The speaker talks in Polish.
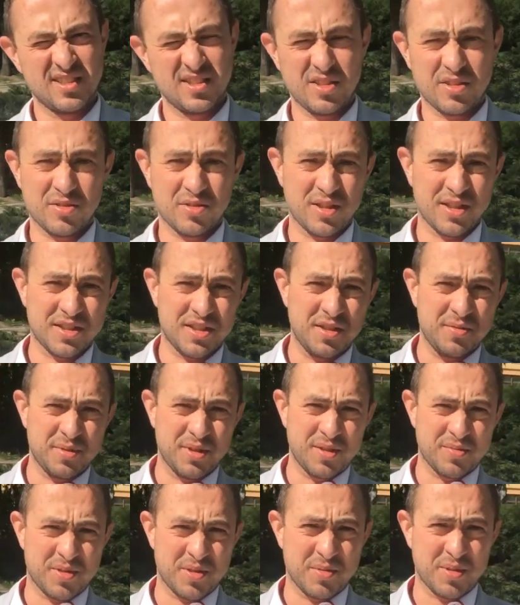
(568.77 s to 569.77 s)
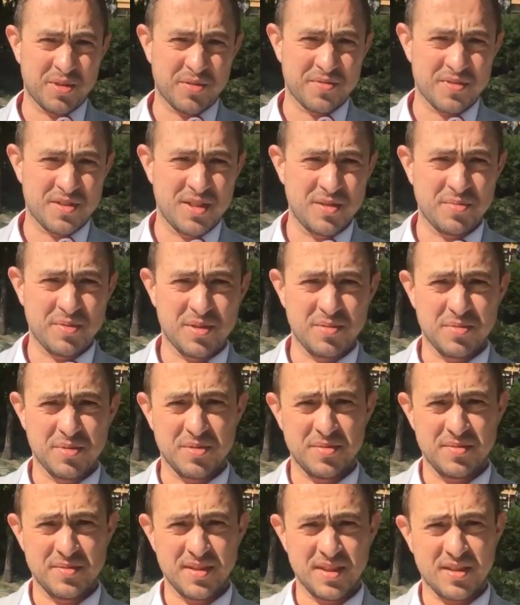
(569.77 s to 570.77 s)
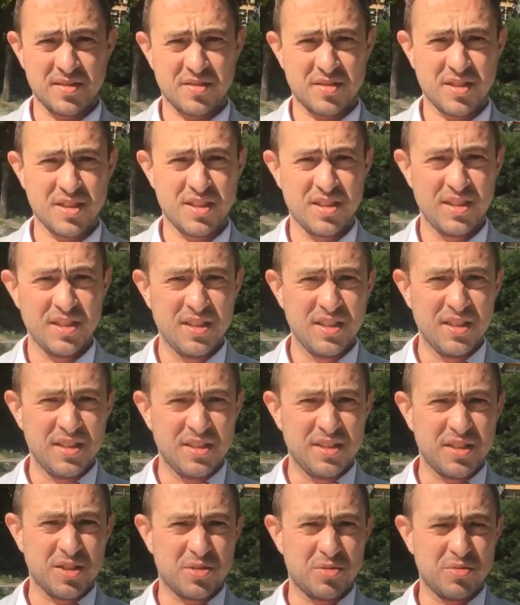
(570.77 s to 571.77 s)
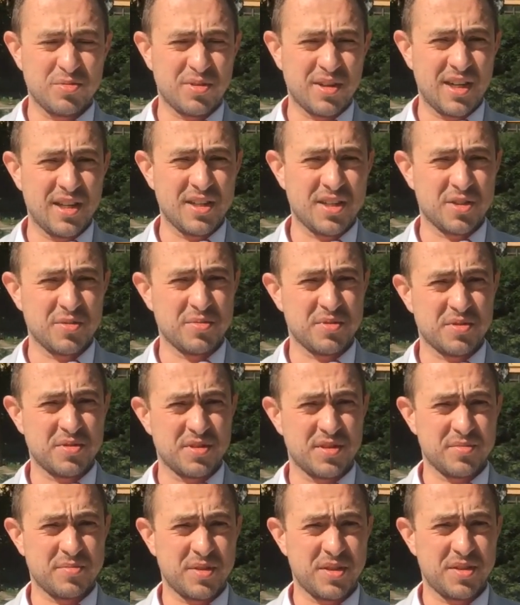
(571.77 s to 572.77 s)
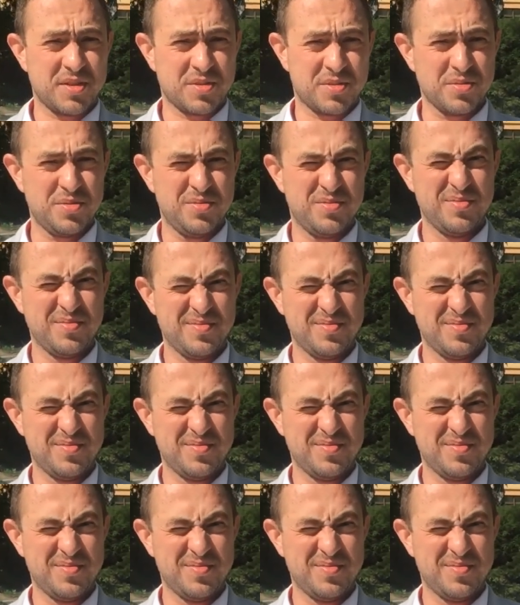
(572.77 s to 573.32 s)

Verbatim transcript: Sorry, no ja się nie będę przebierał w slipki, bo tak trochę niekulturalnie robisz to na miejscu.